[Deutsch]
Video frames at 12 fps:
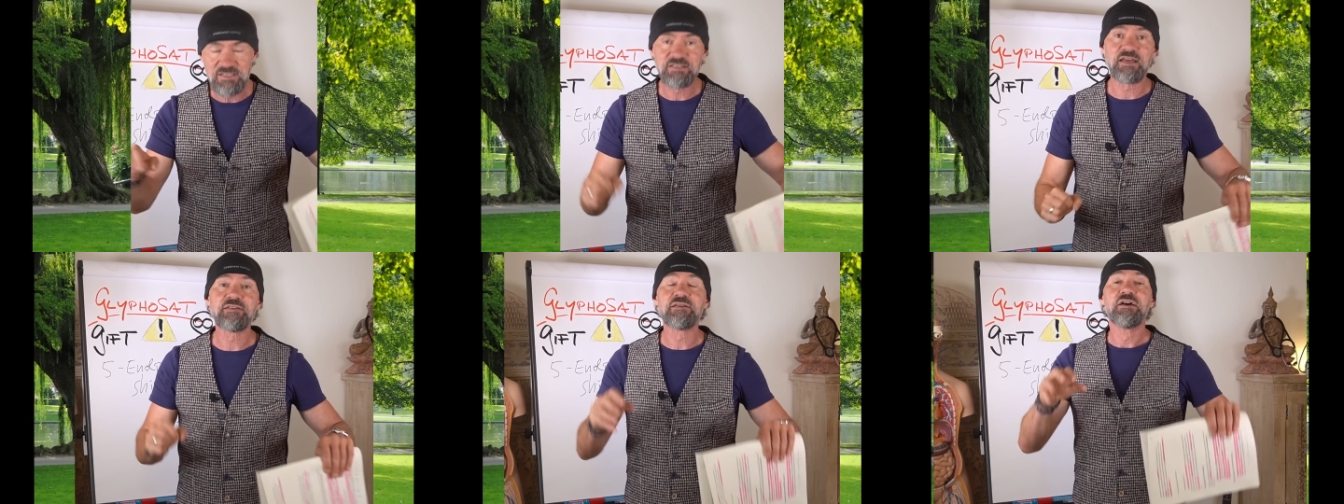sich
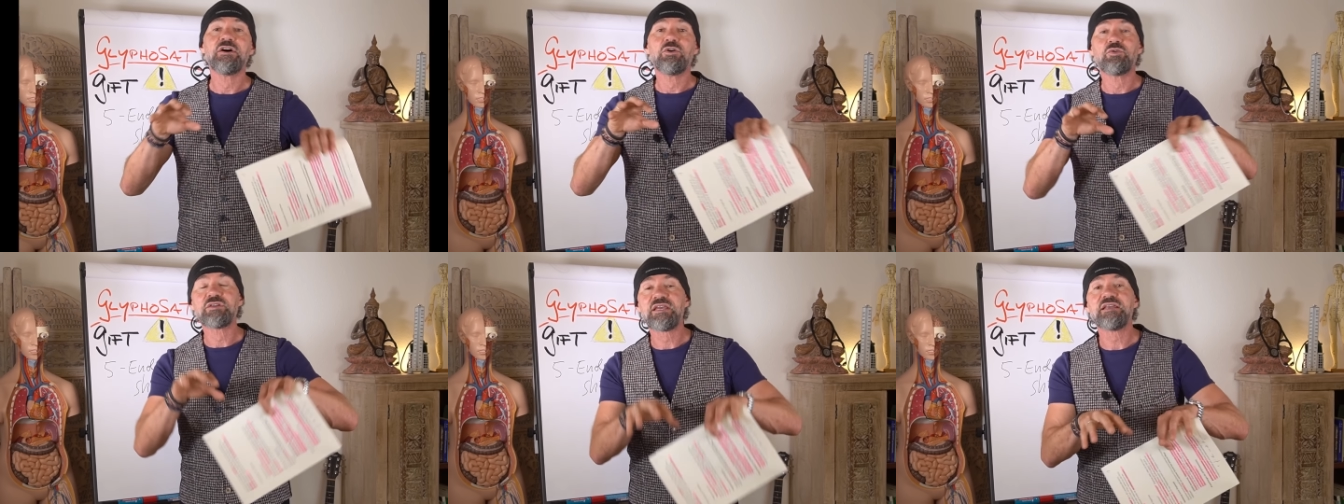dann
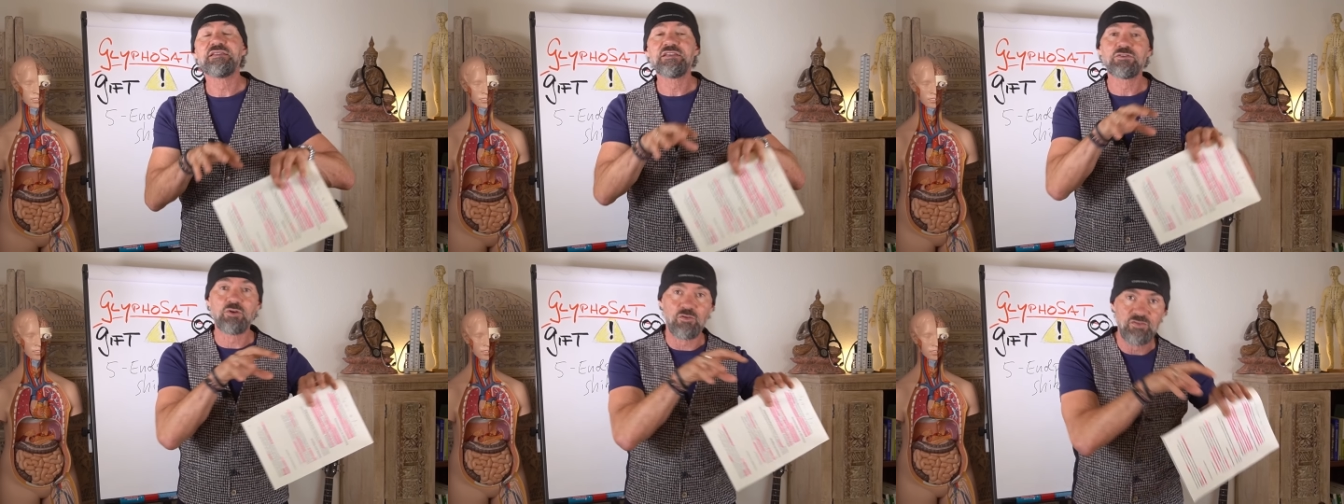und geht
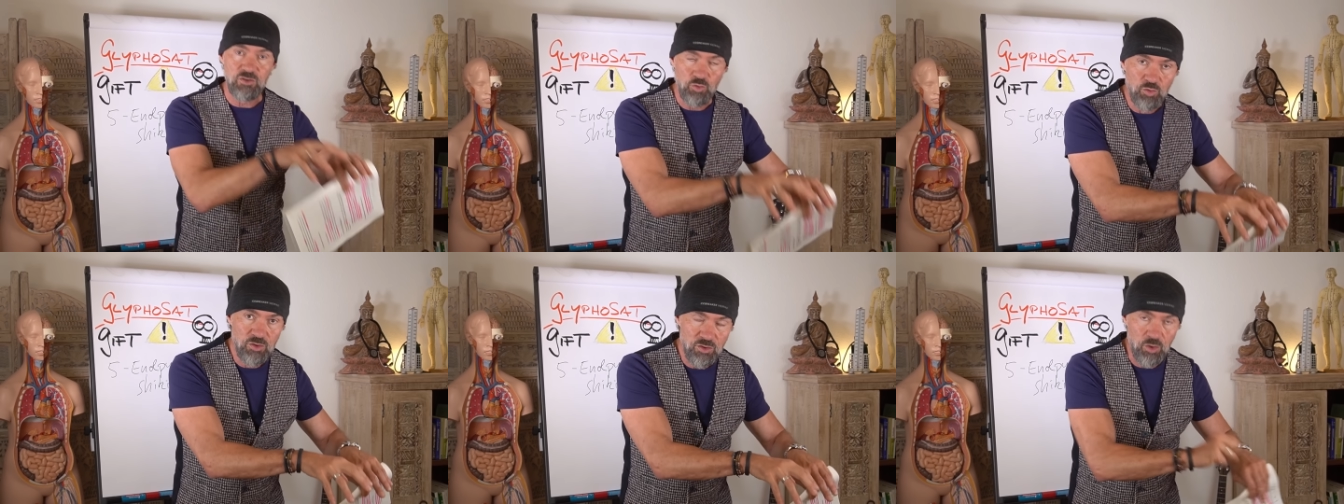nicht nur auf die
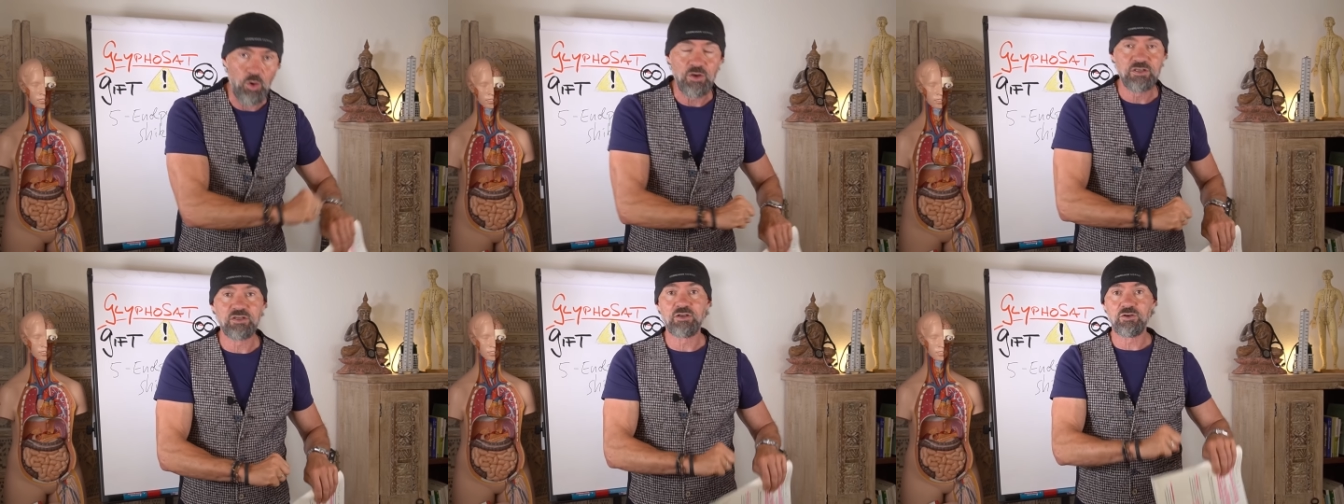
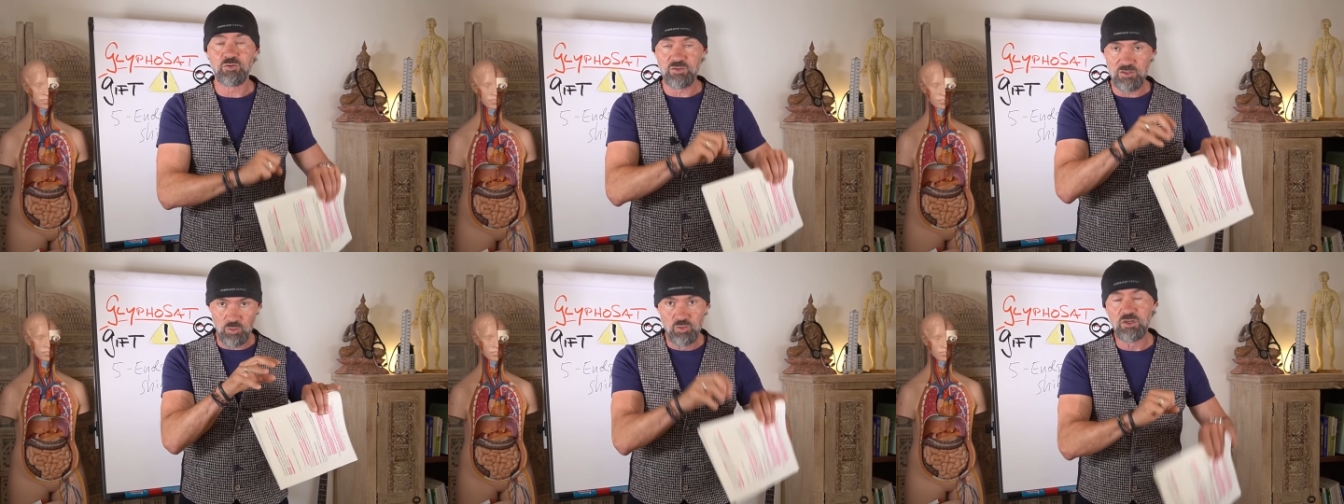Unkräuter und
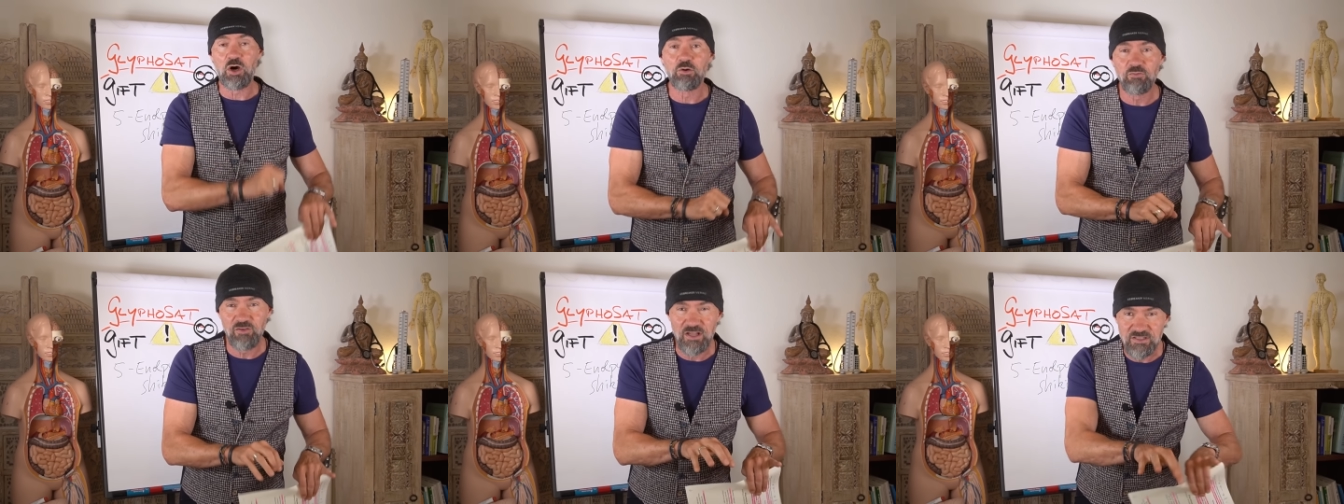die
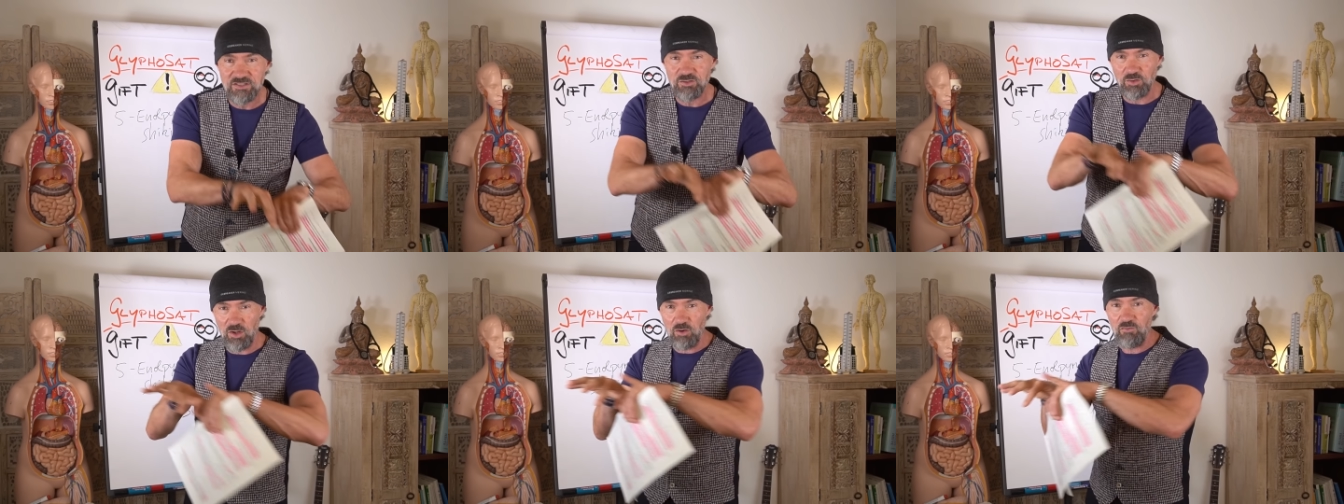Unkrautpflanzen,
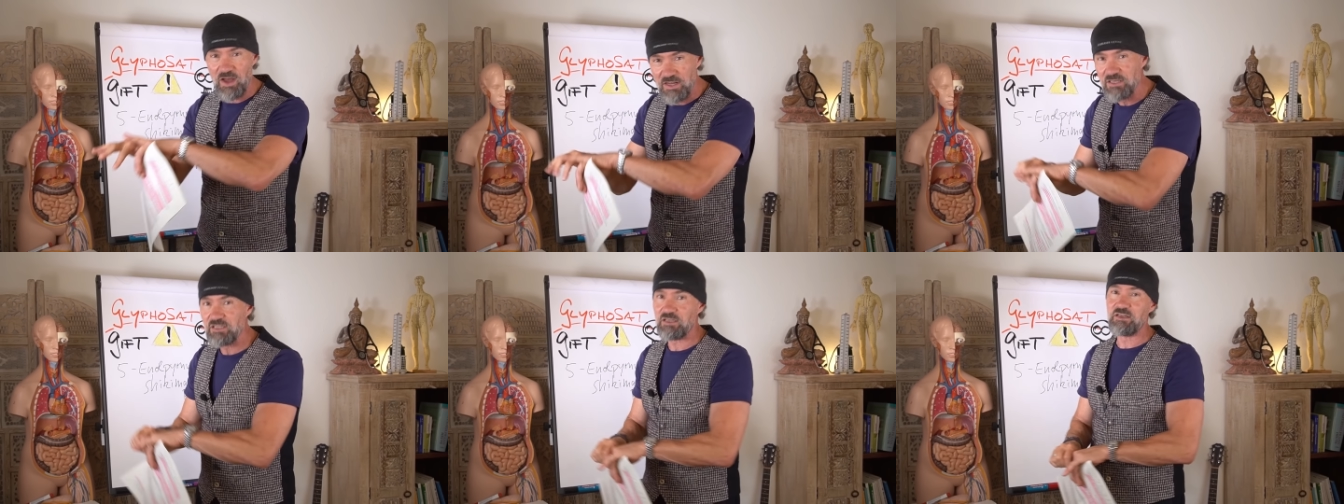sondern auch auf
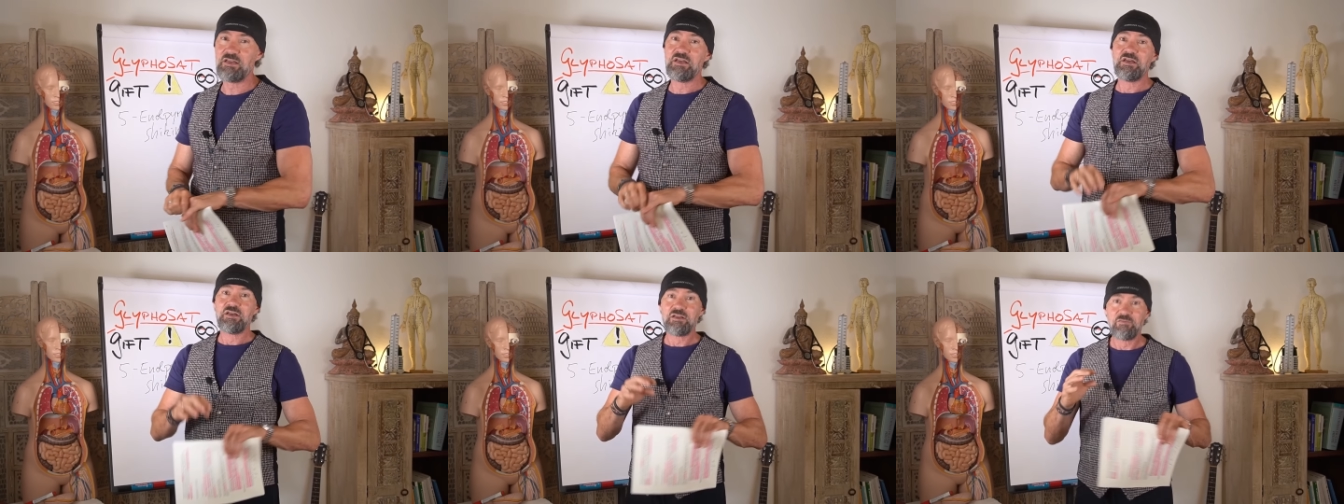andere
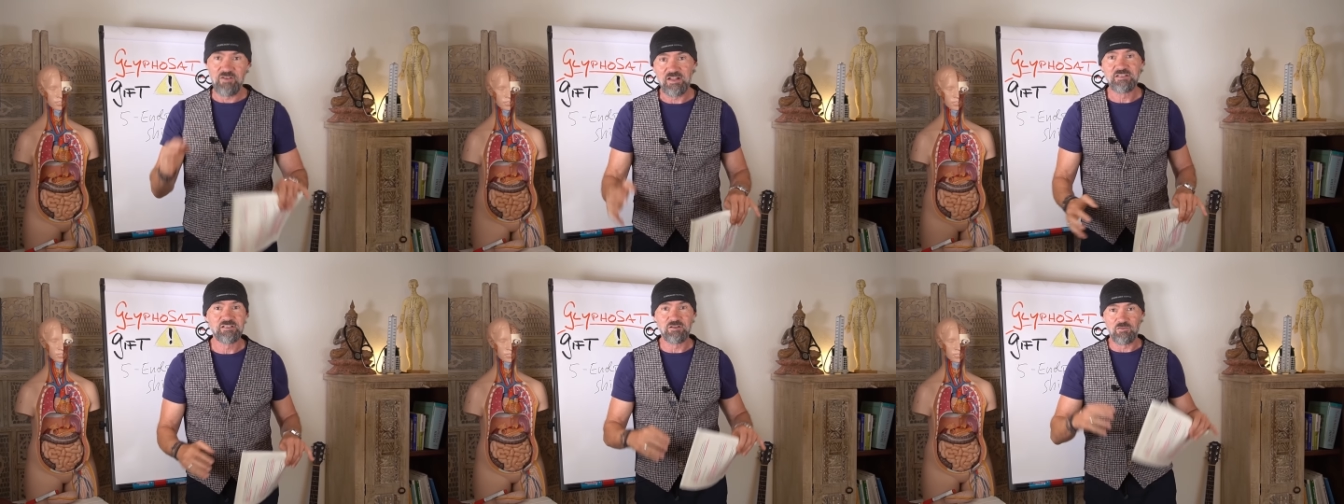
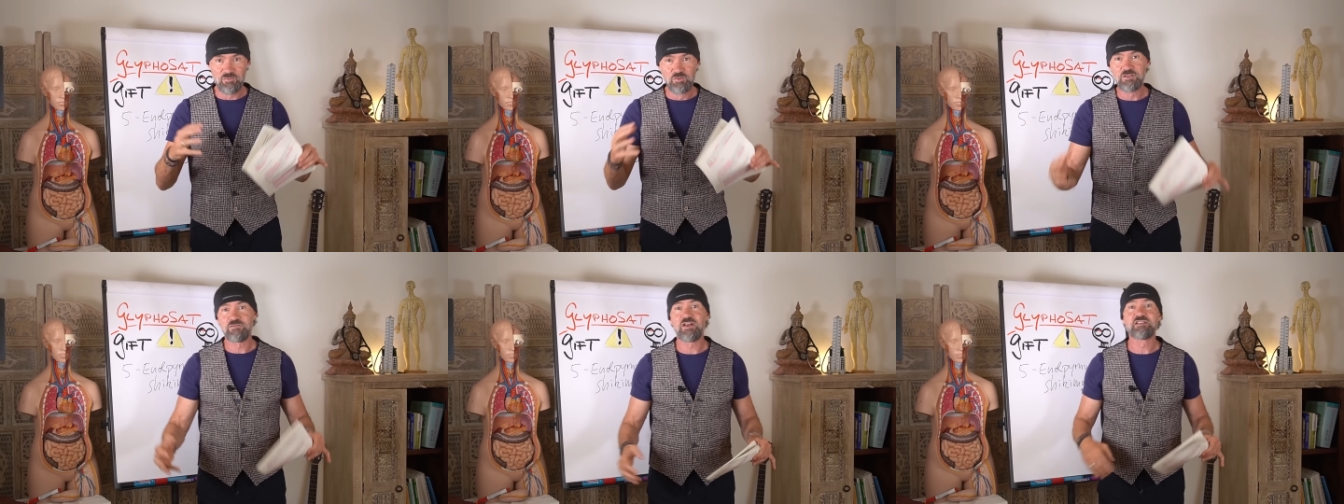Pflanzen, auf
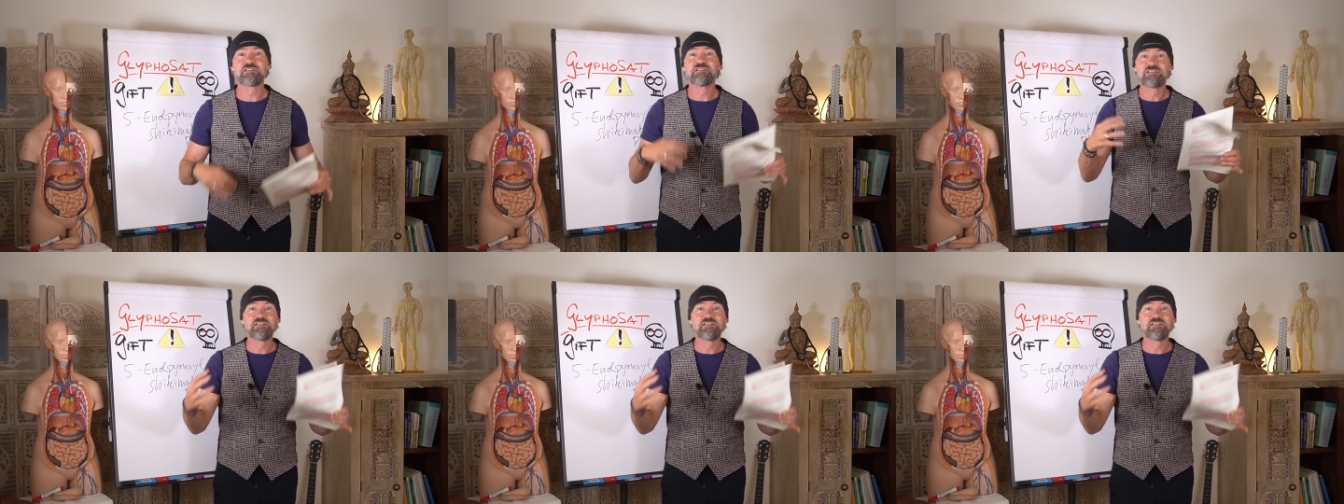Nutzpflanzen,